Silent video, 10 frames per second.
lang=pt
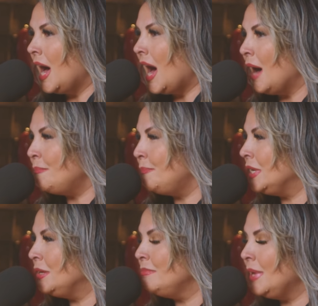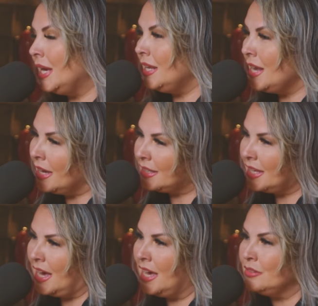A primeira que
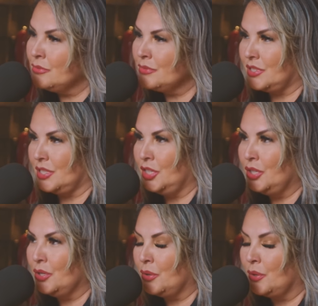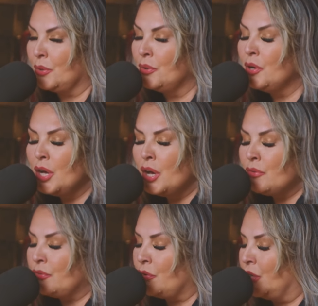anunciou
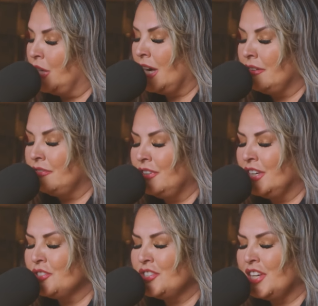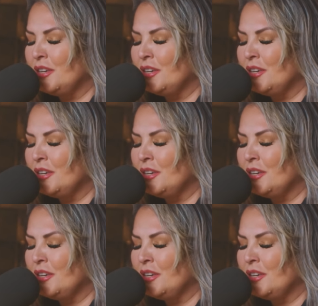foi a Virgem